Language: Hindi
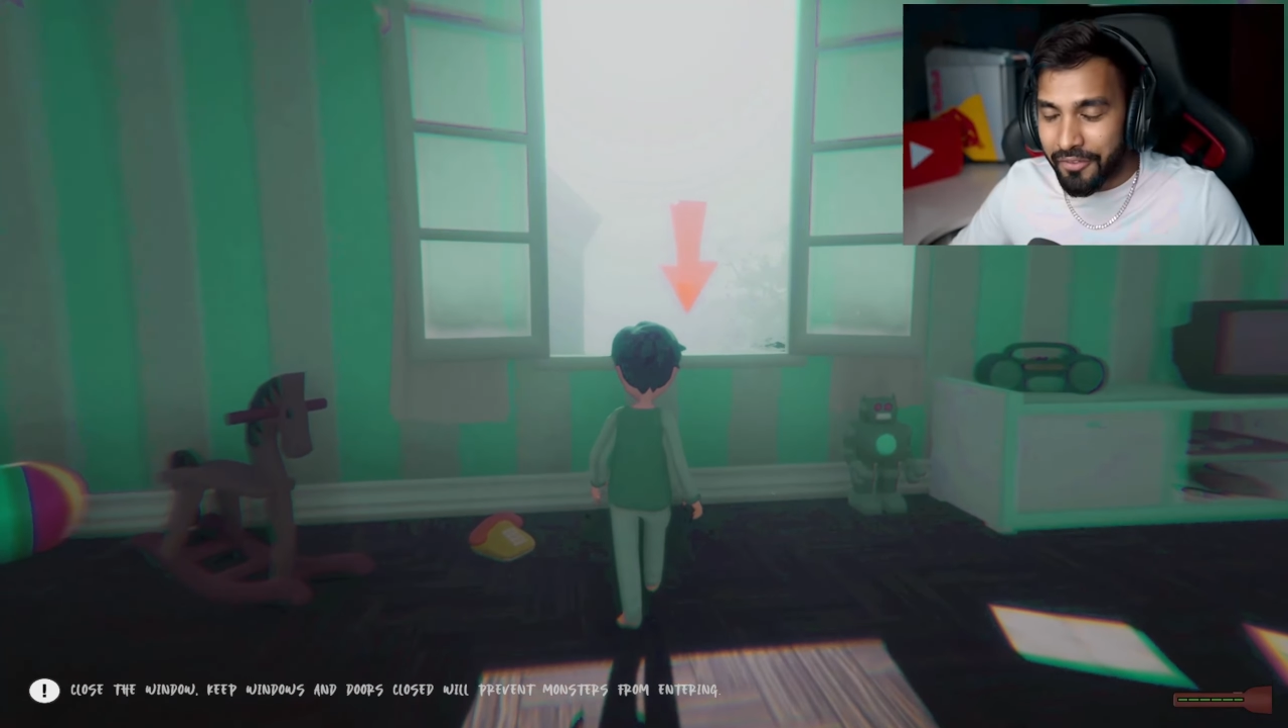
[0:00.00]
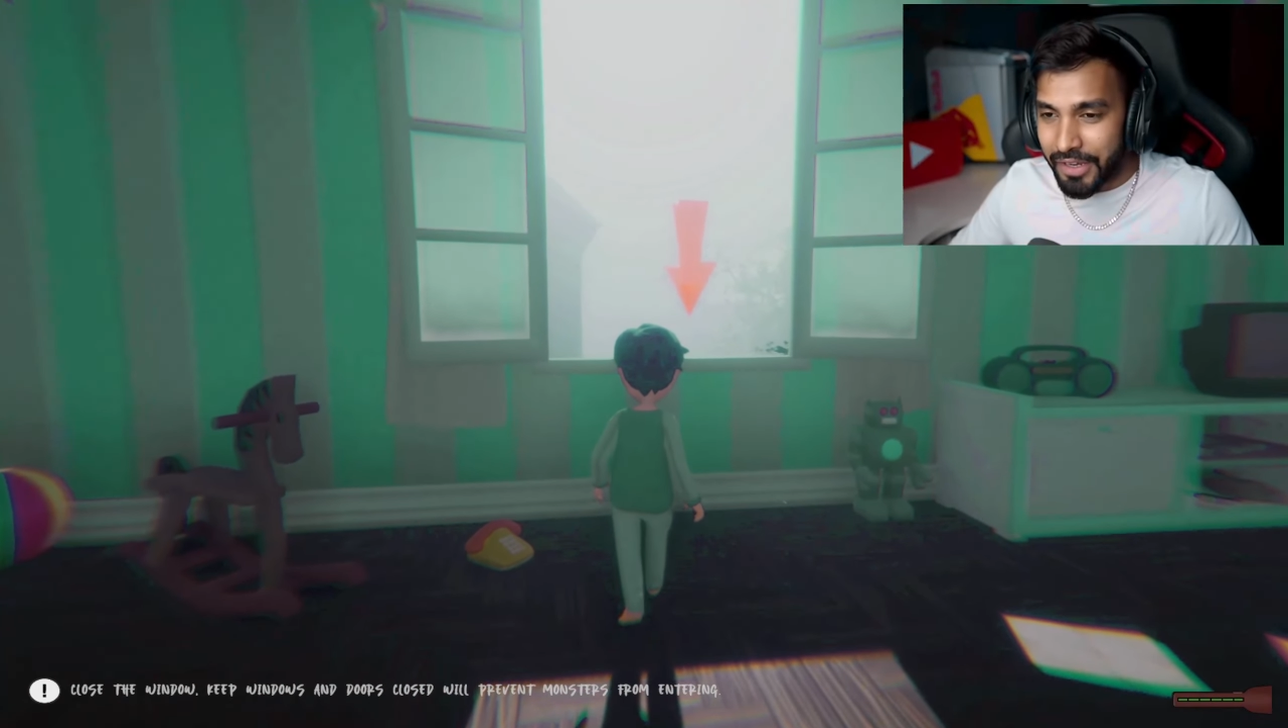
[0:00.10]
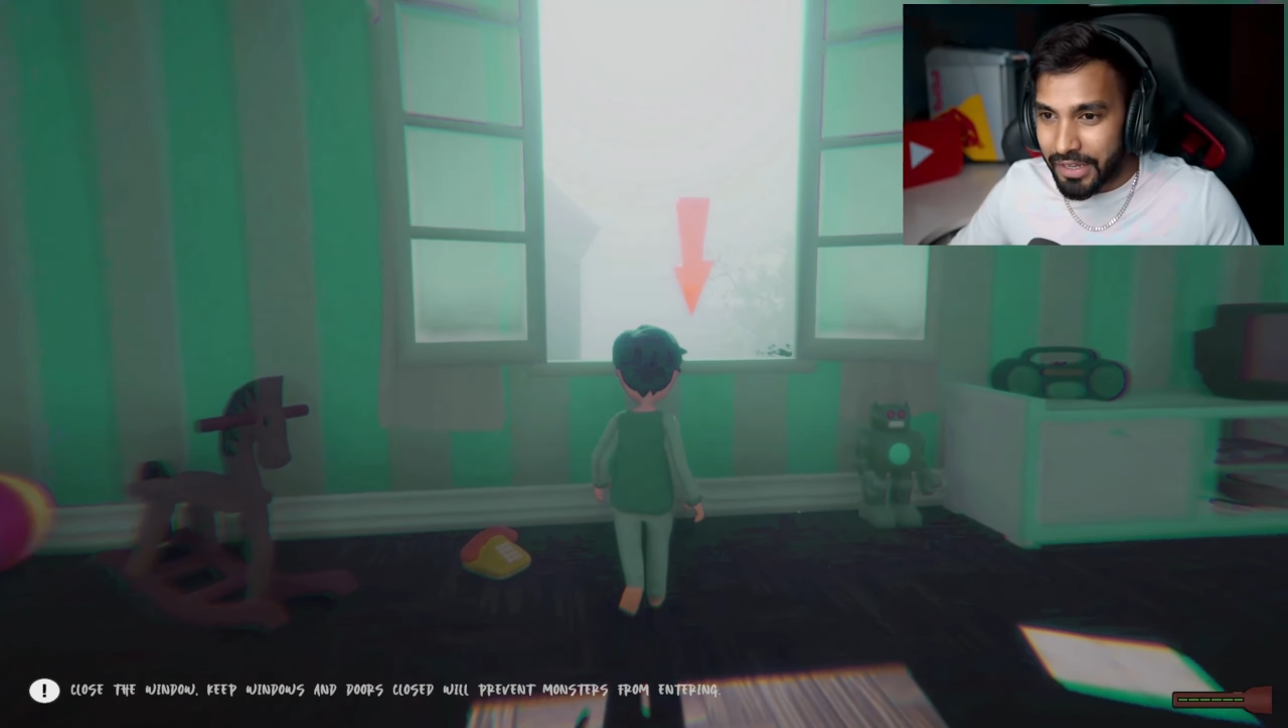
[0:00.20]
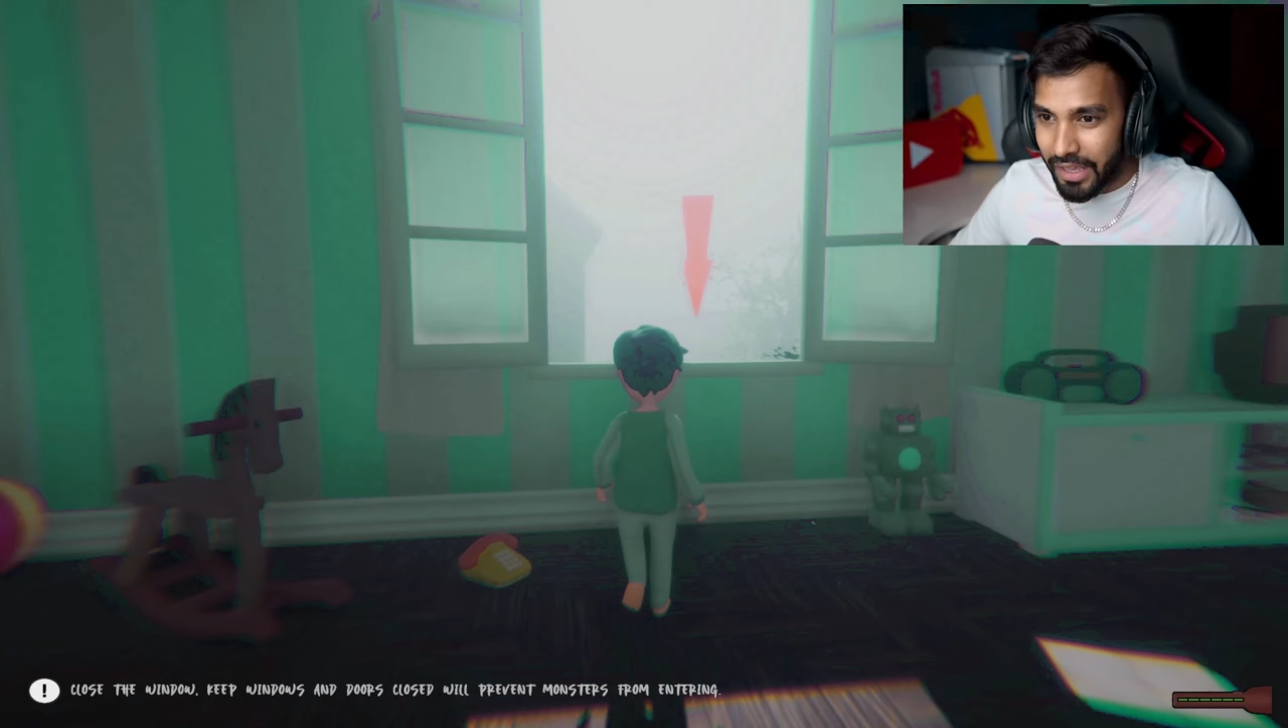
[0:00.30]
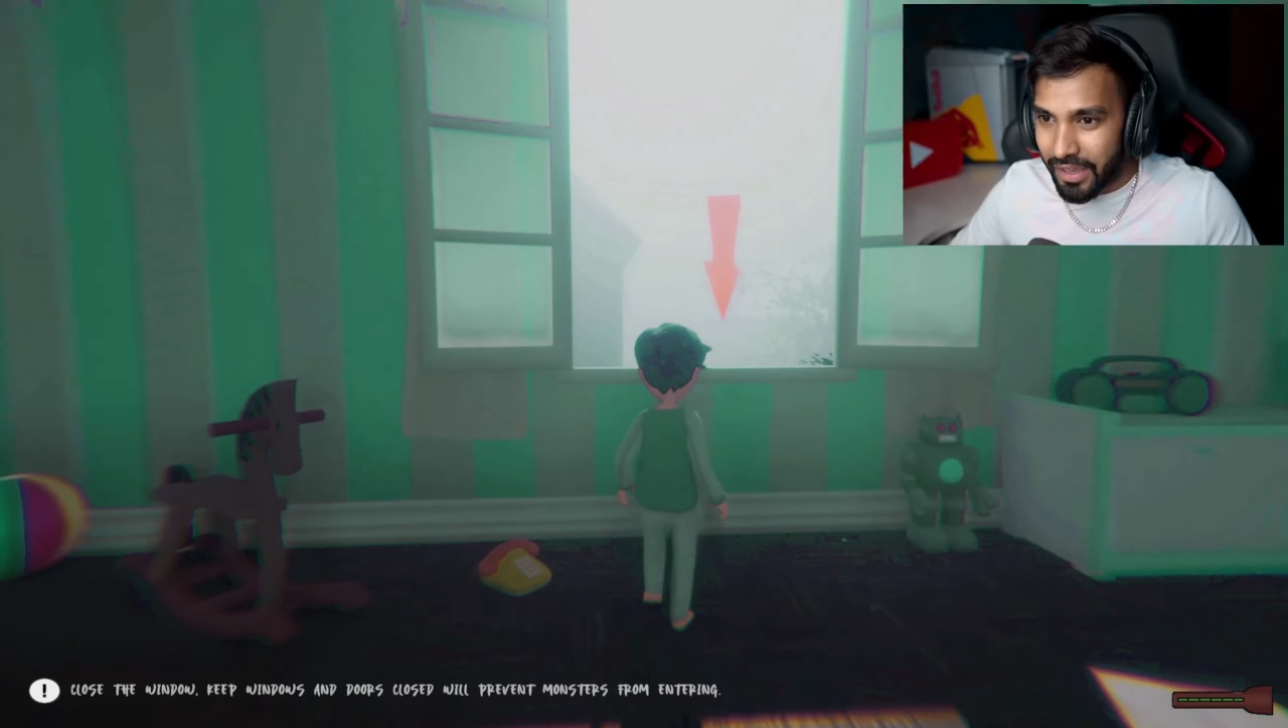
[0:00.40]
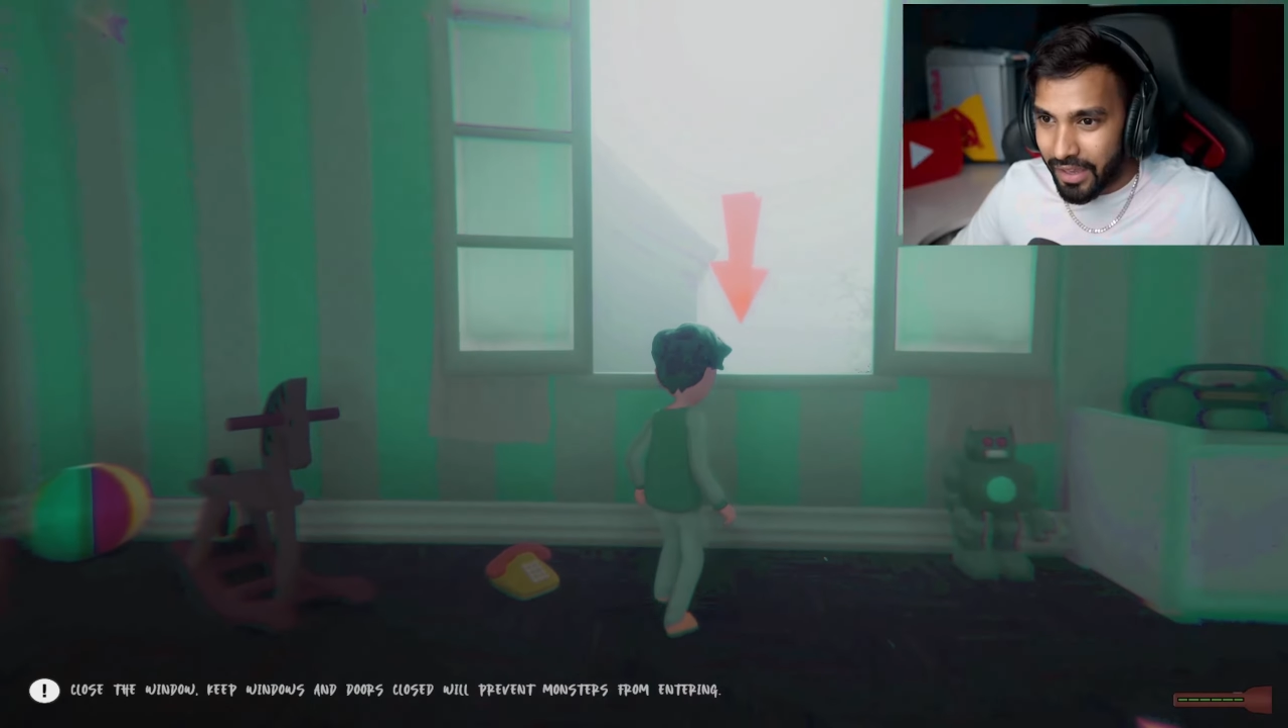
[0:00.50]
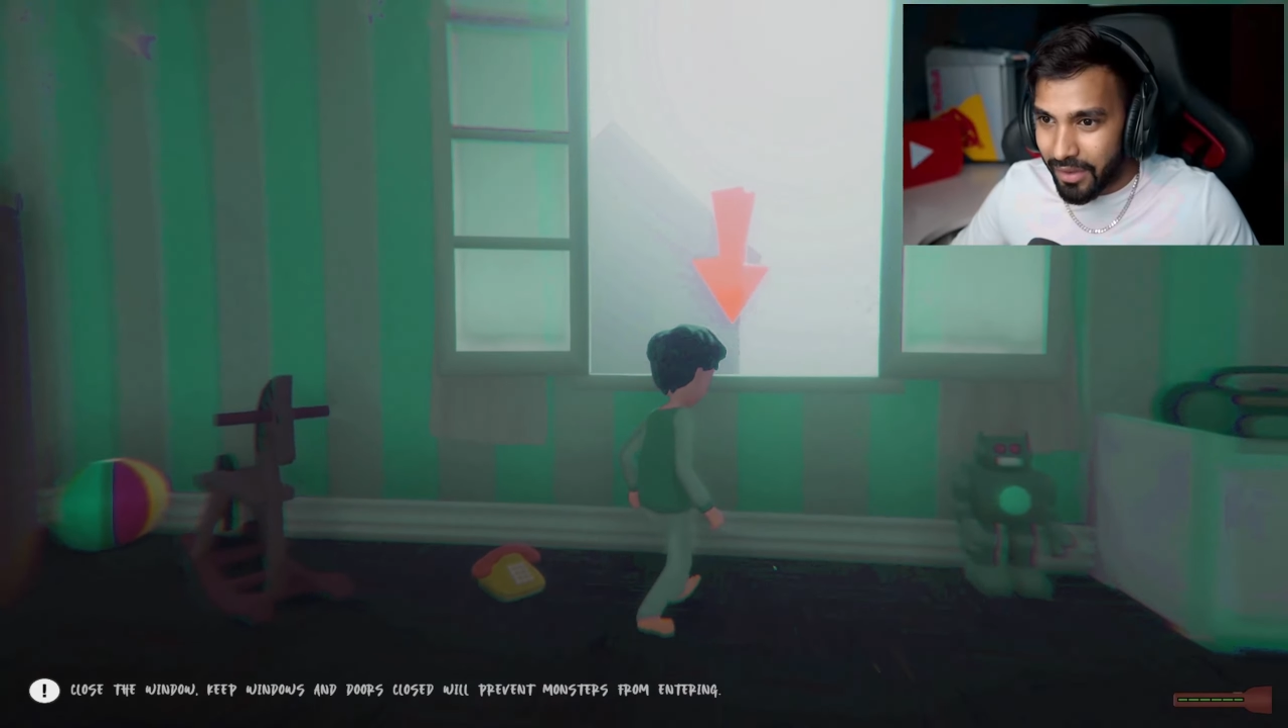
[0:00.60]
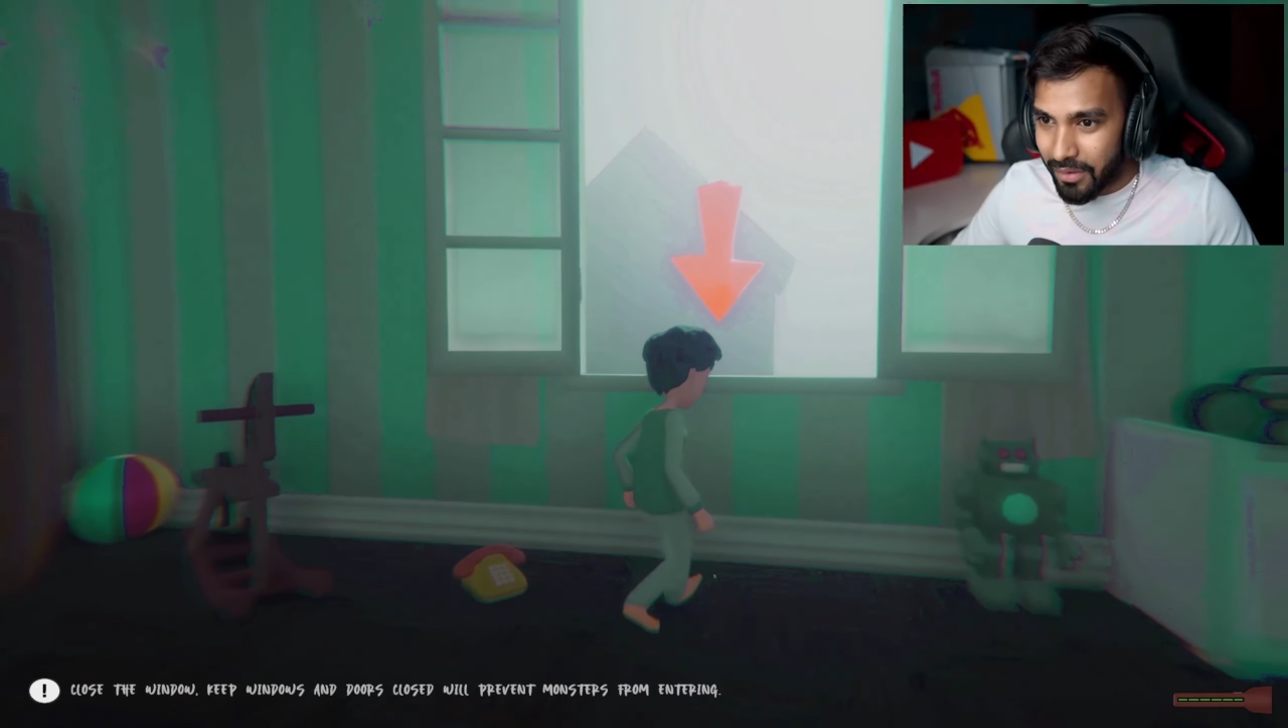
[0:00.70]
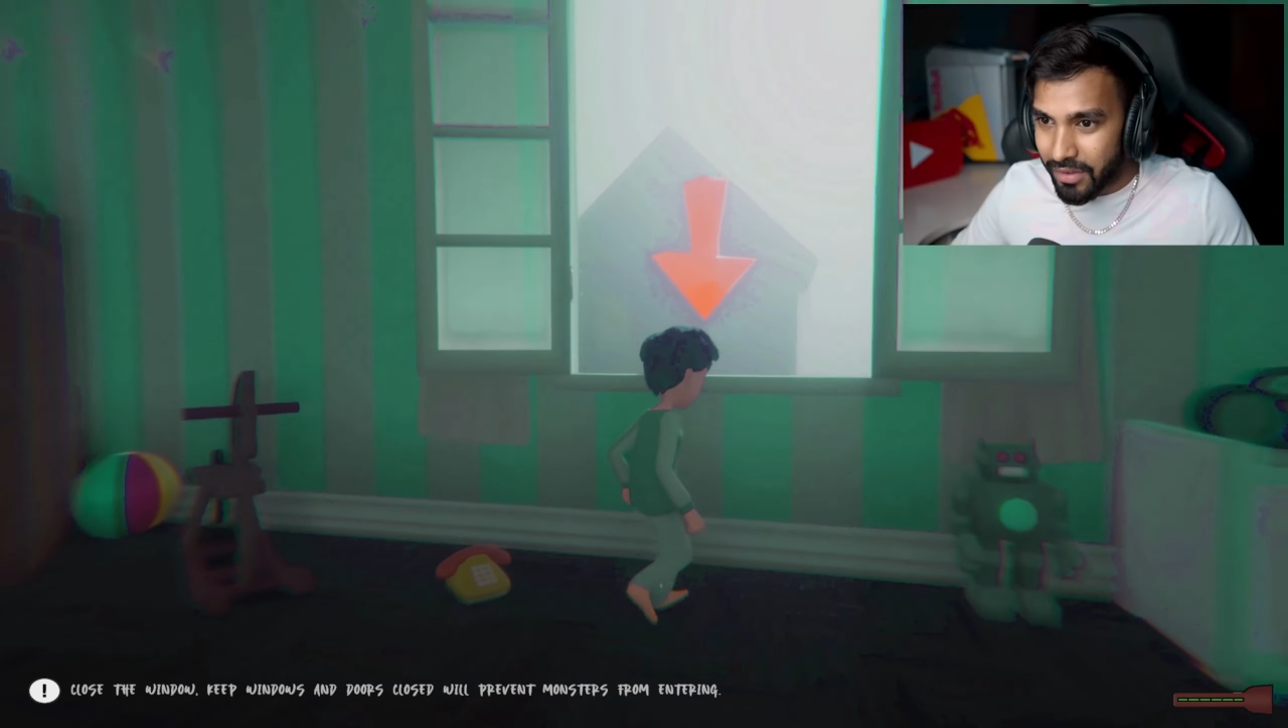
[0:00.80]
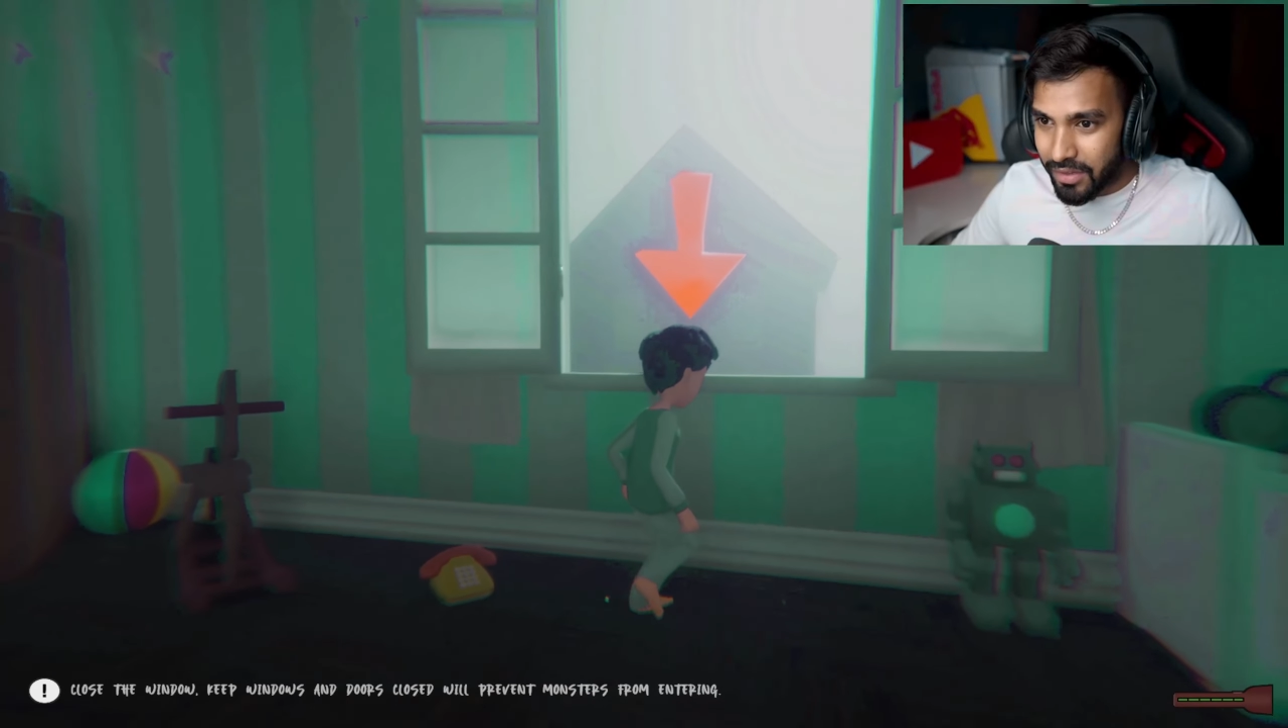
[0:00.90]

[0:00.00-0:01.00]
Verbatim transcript: वेट ये क्या है